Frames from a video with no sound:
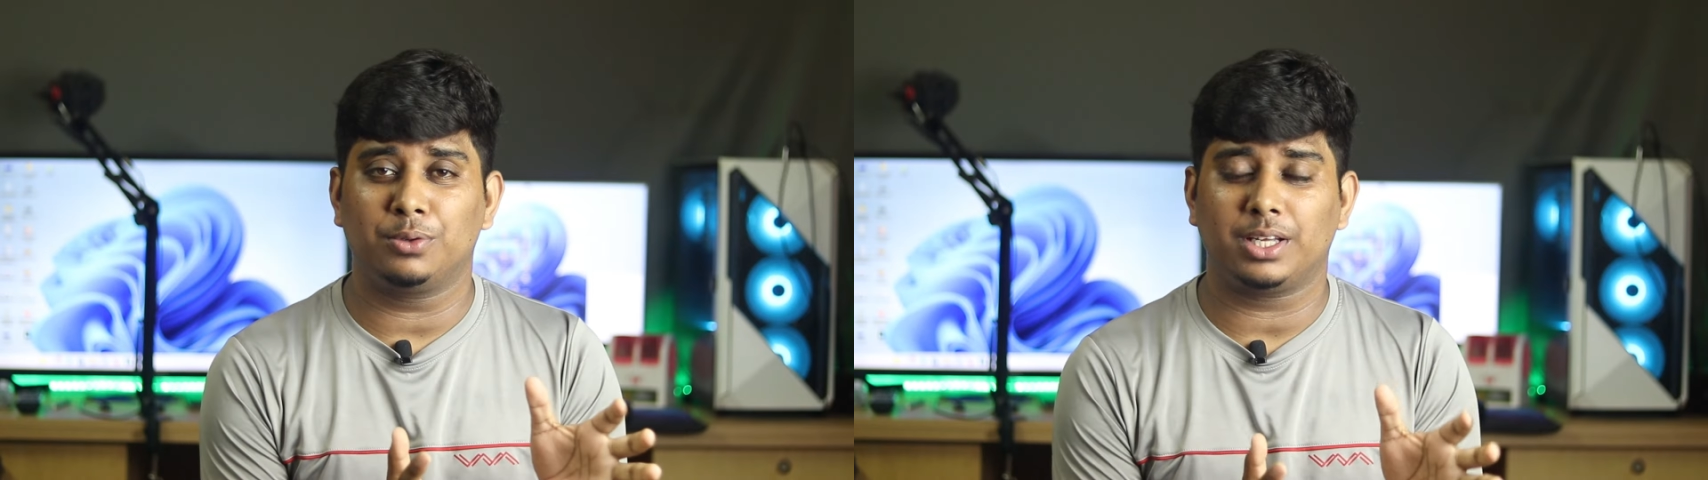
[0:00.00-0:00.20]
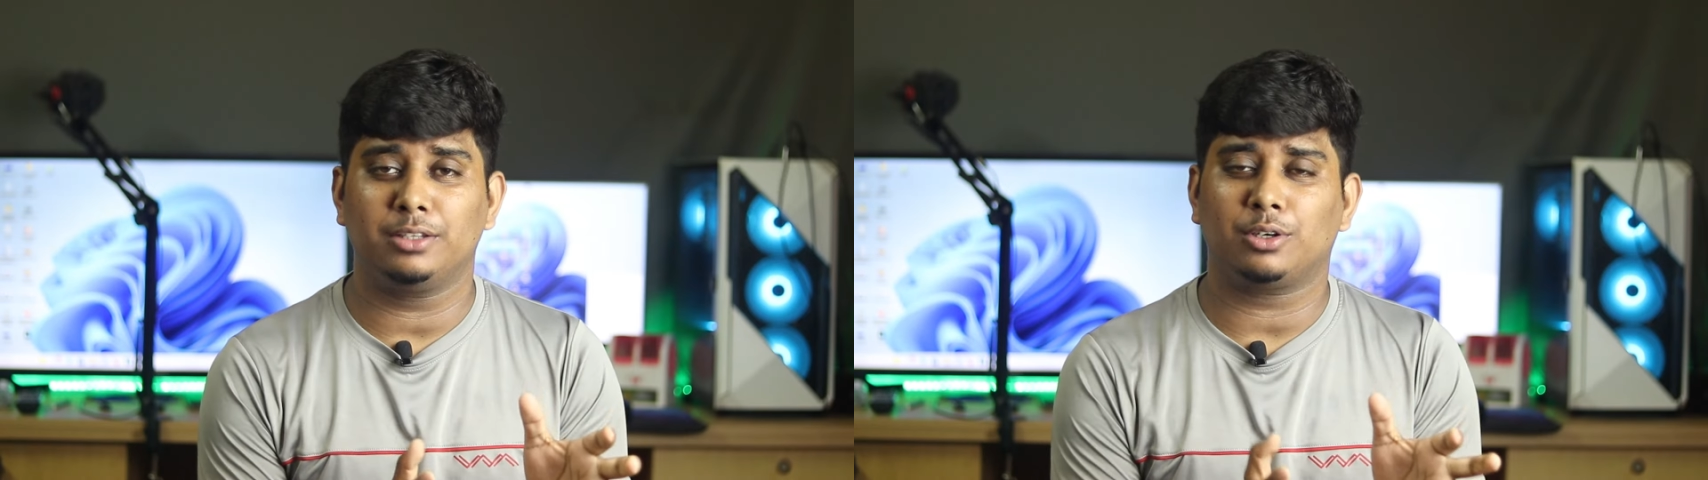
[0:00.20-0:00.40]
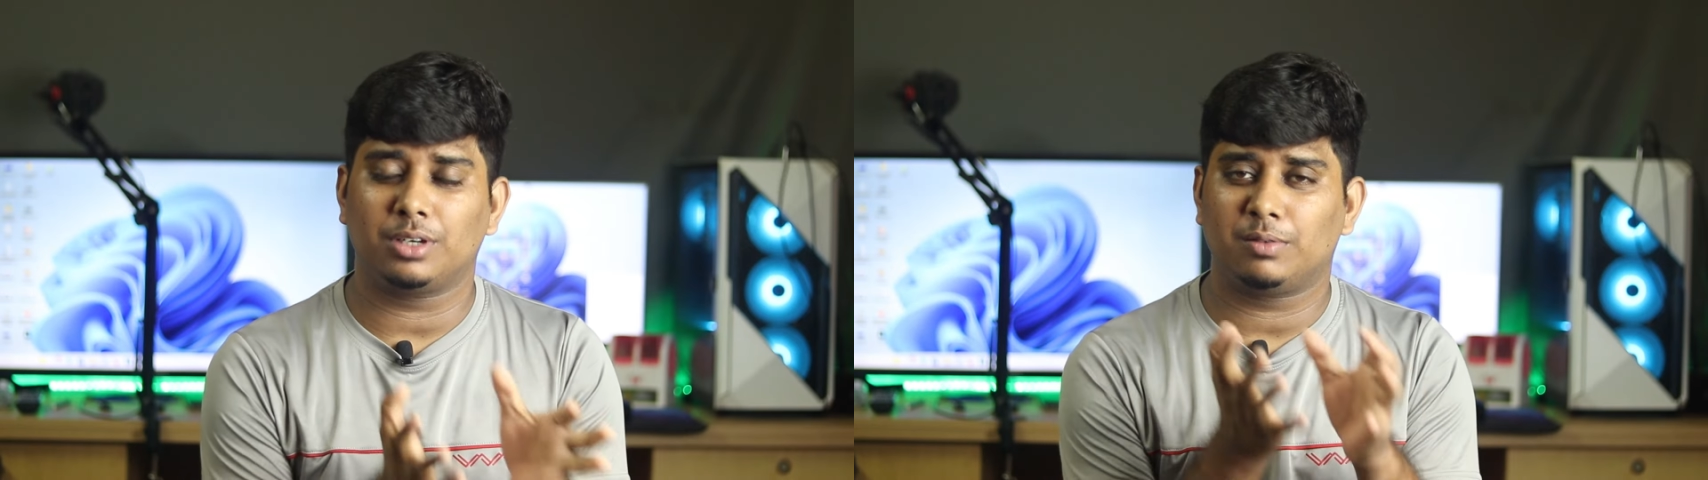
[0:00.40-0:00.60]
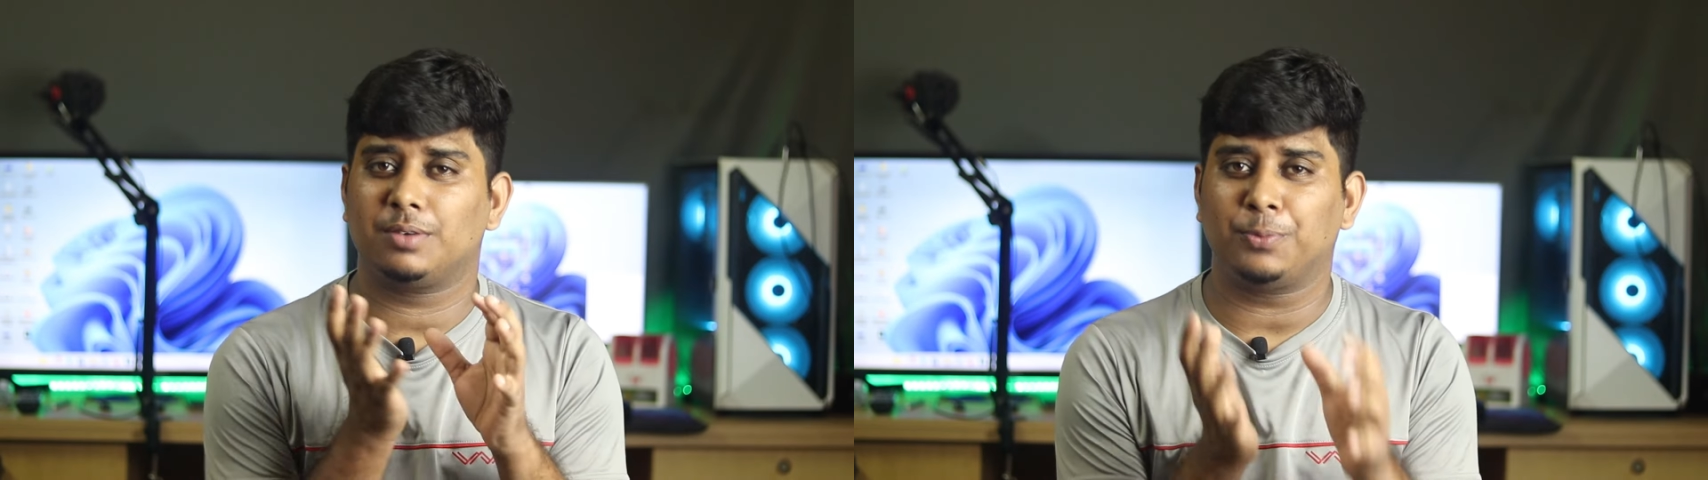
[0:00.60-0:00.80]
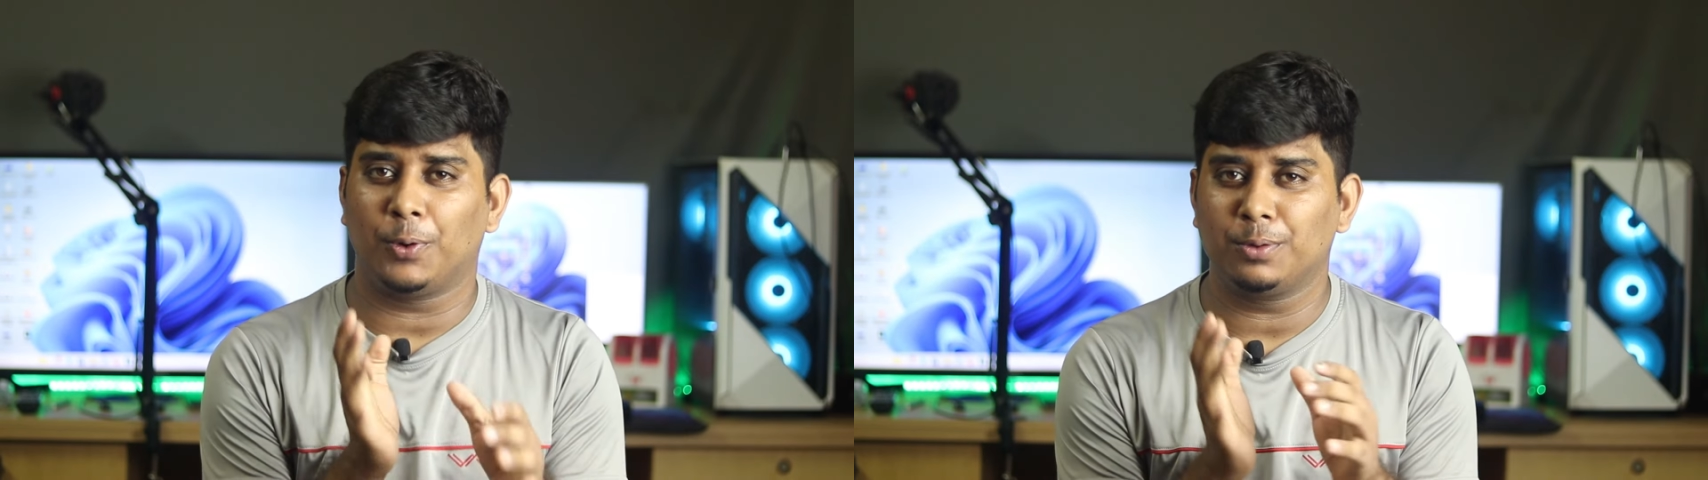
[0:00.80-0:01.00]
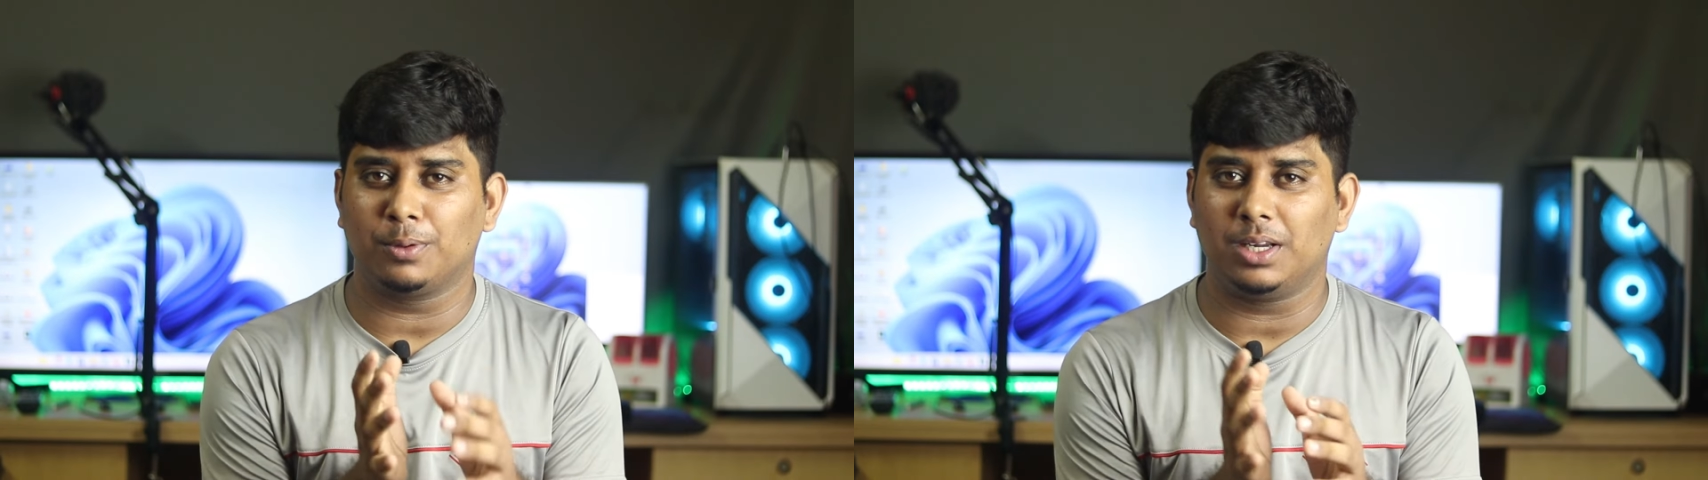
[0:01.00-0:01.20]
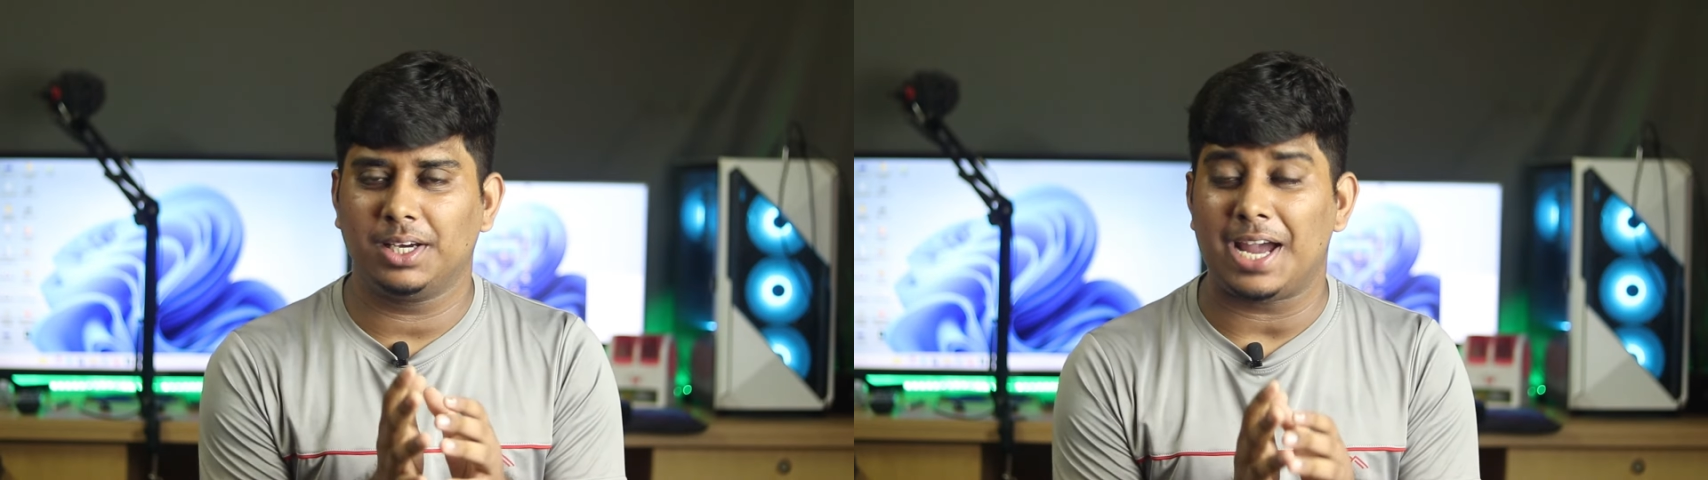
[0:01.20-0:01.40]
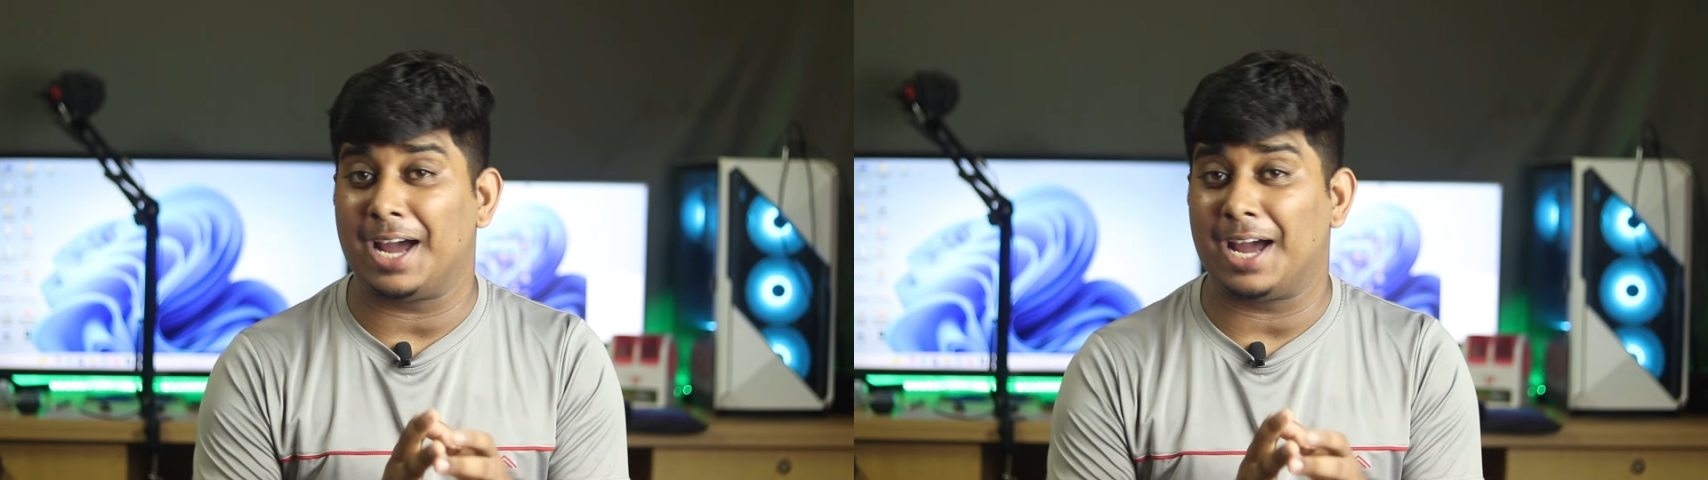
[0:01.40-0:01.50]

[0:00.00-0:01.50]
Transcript: উঠে যখন আমার ফোন খুলি